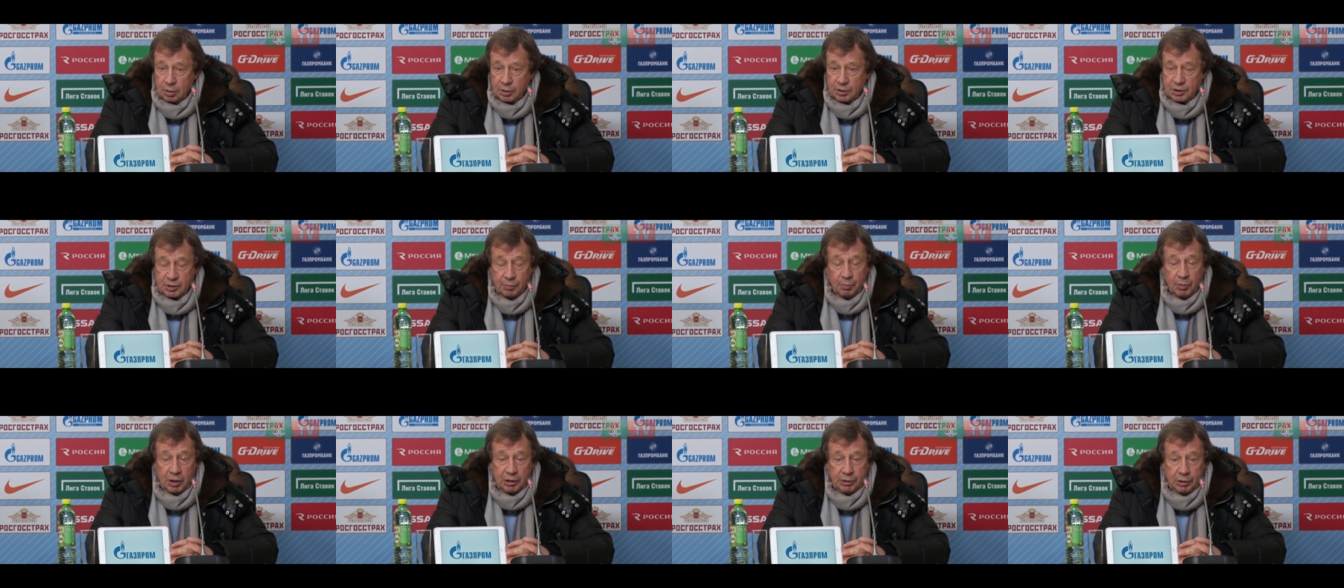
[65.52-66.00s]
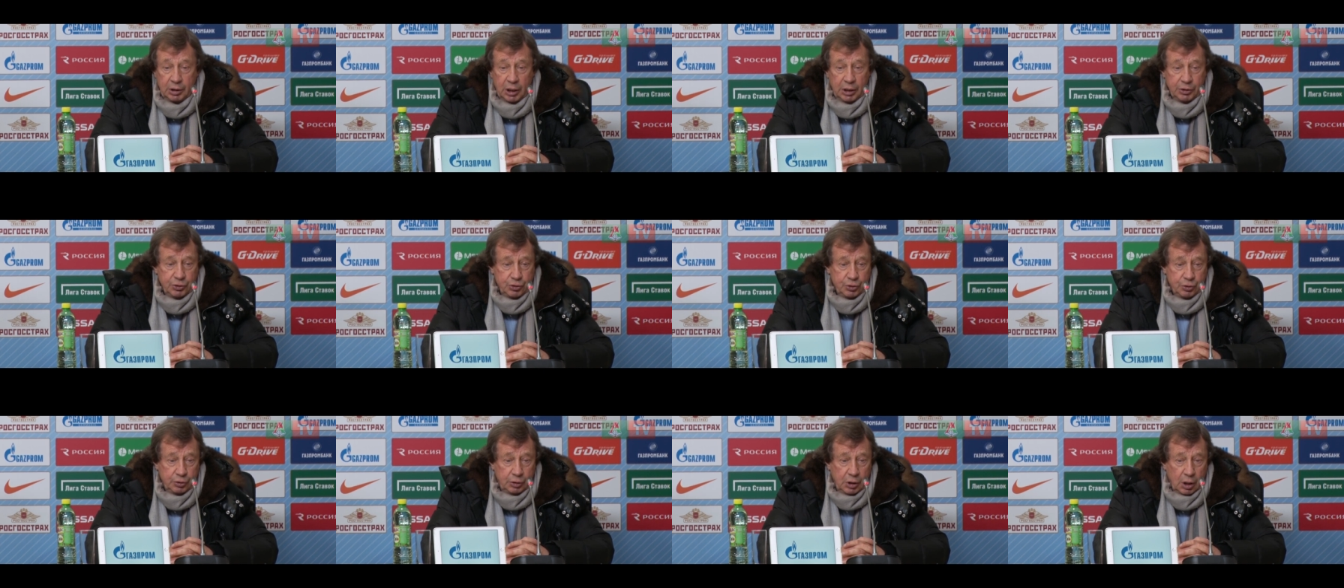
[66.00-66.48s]

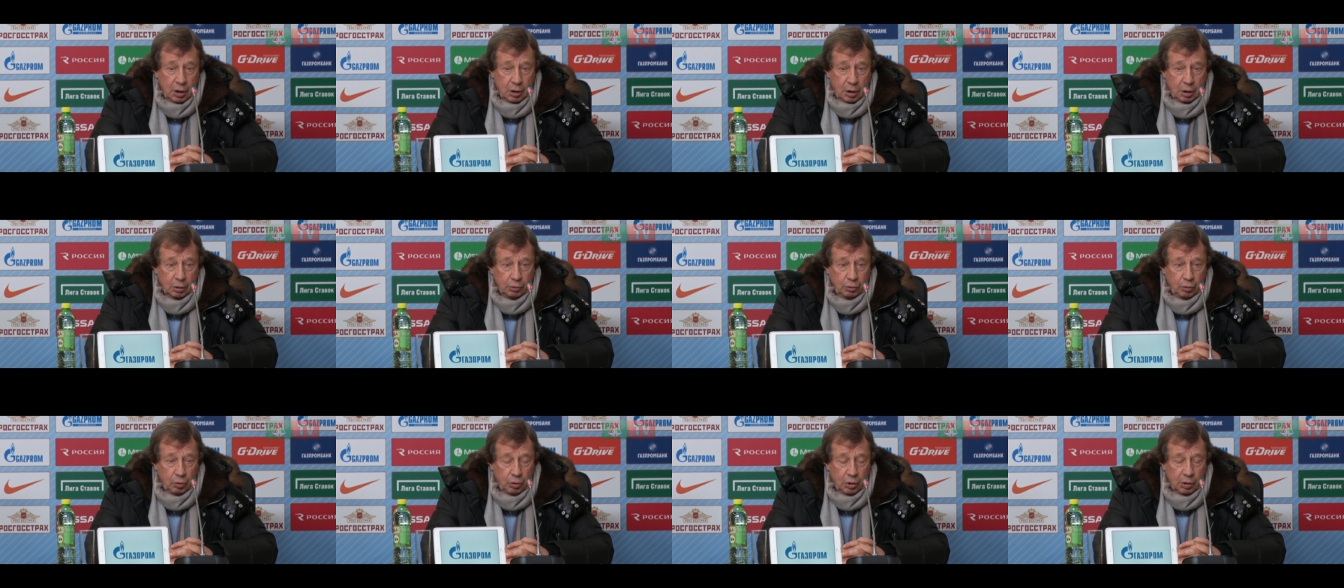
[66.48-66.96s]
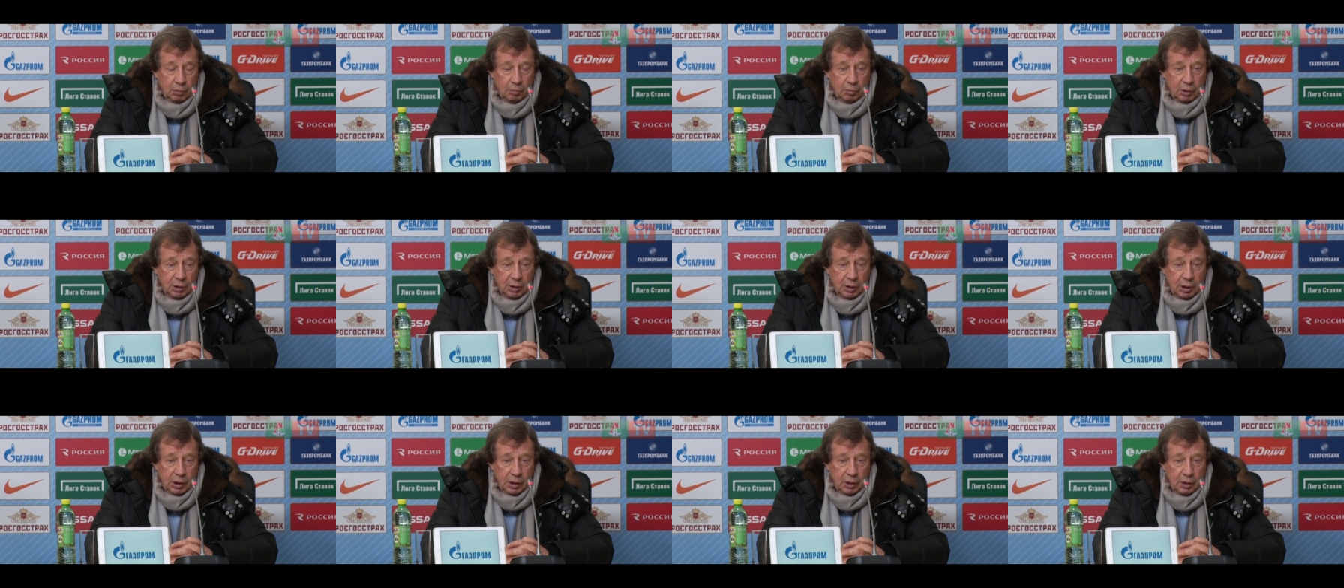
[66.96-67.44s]
самодача та, которая
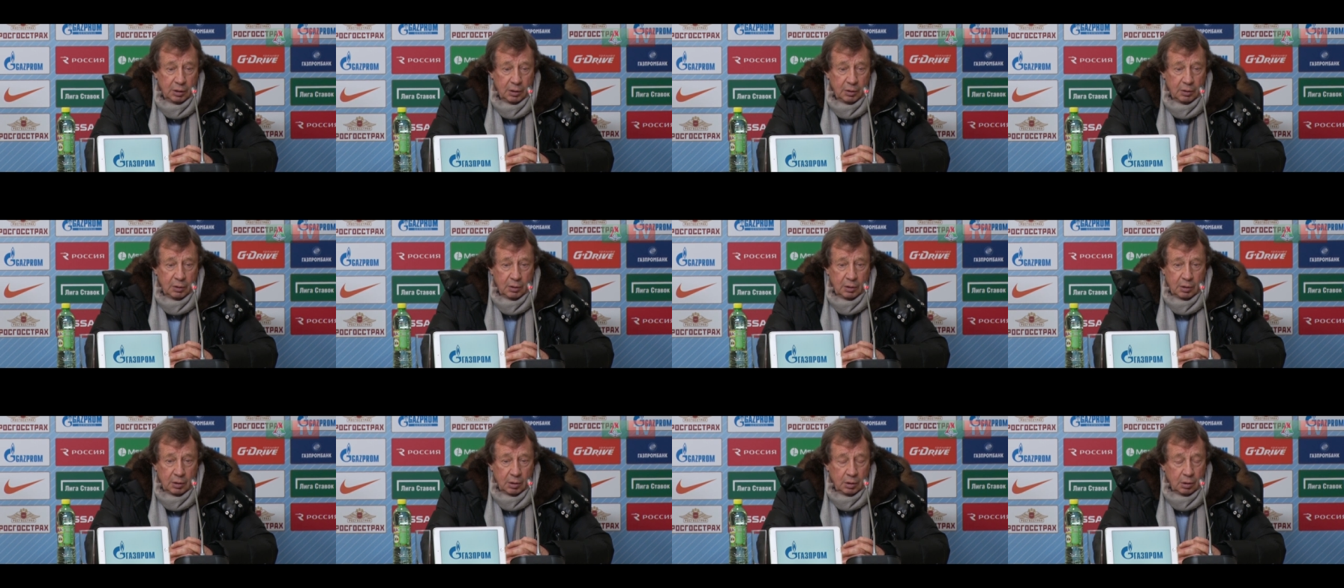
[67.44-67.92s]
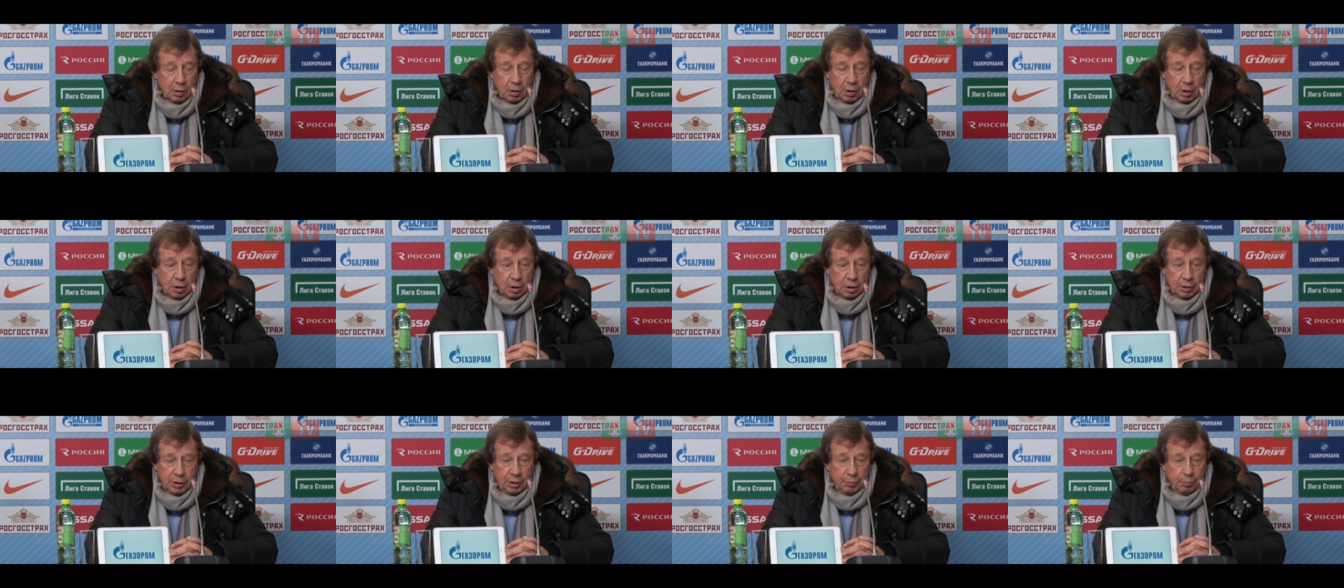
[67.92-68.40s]
была.
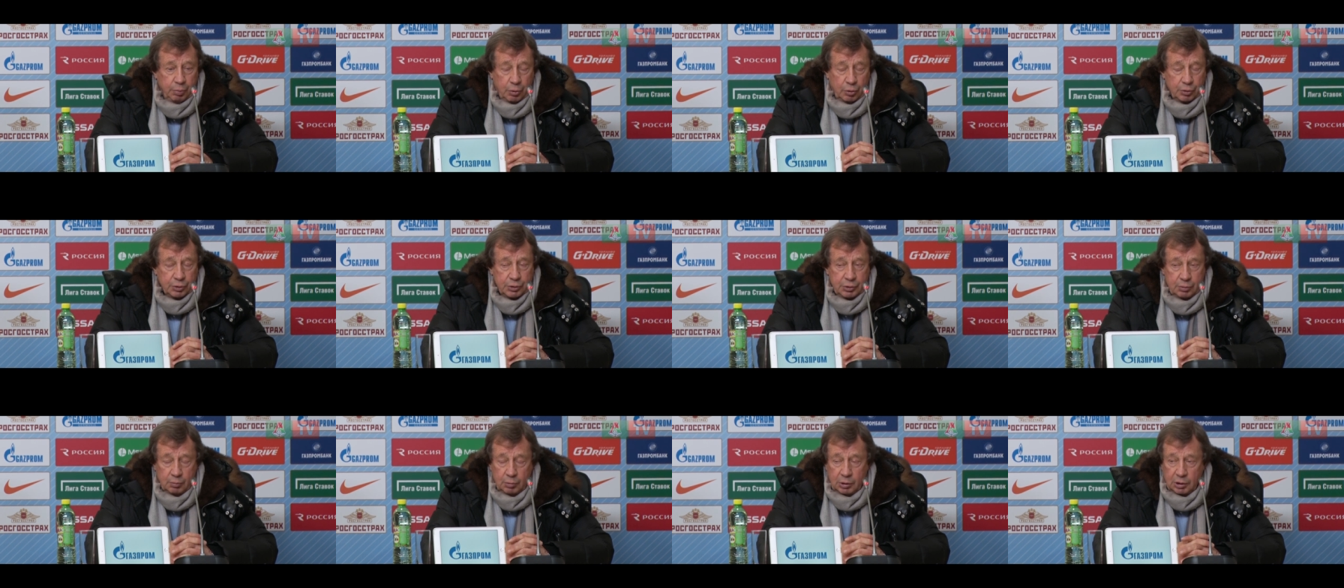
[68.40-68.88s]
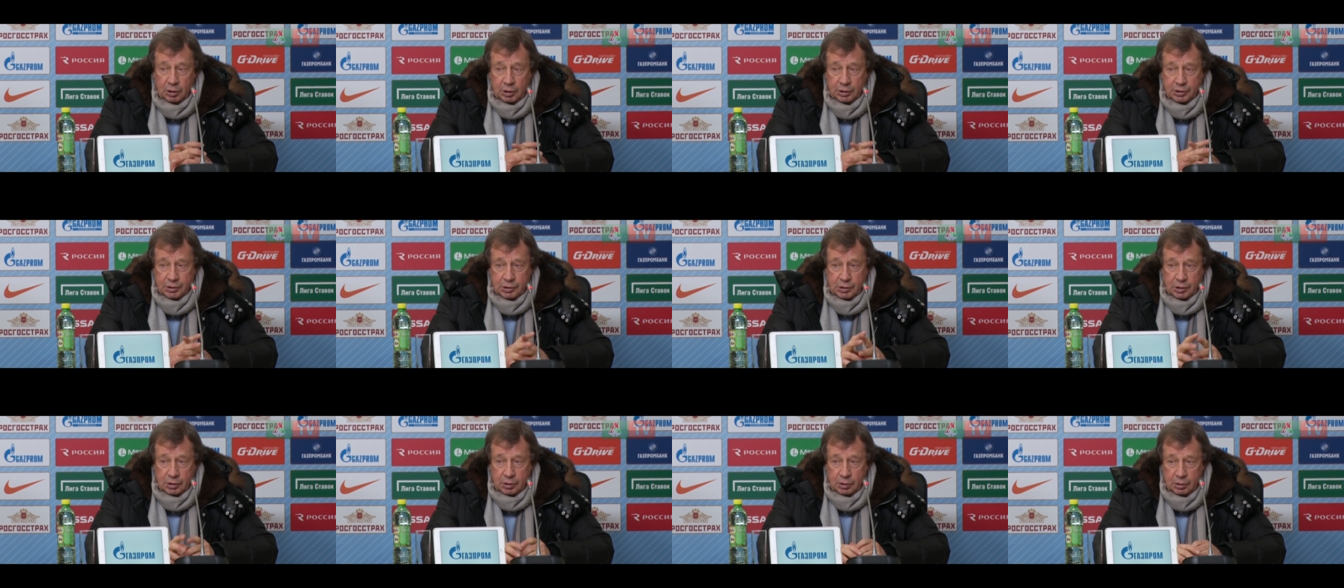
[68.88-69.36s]
Они просто
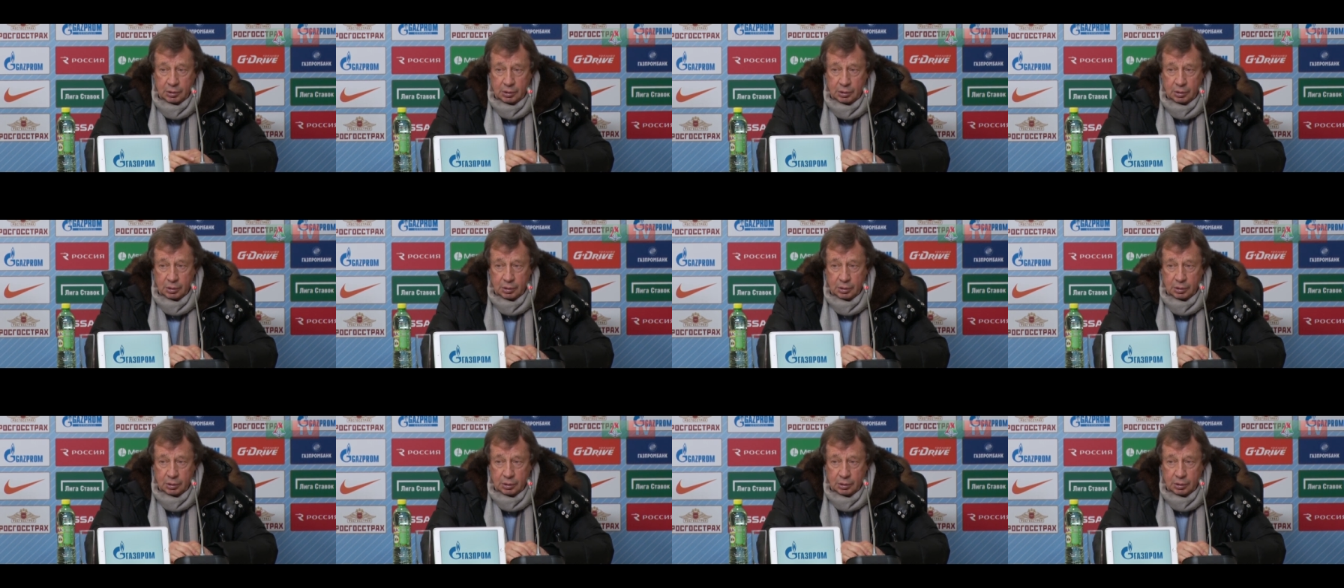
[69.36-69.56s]
молодцы.